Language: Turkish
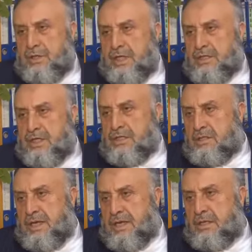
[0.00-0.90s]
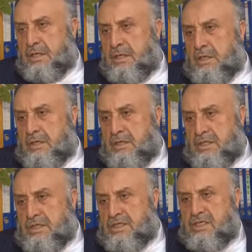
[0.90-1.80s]
önlendi gittiler,
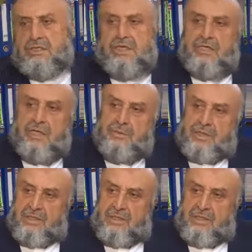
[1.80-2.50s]
işi Sincan'da